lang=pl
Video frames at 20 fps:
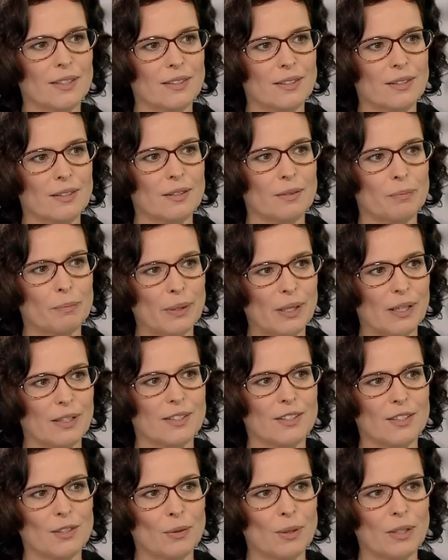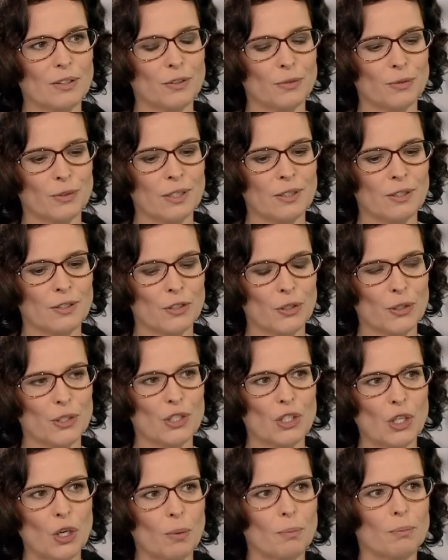jest pracą, a to wtedy co
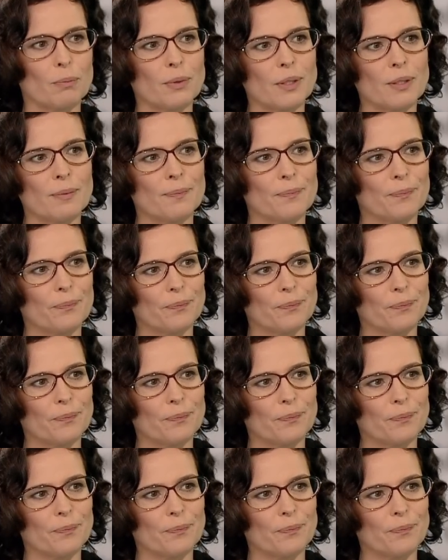jest hobby?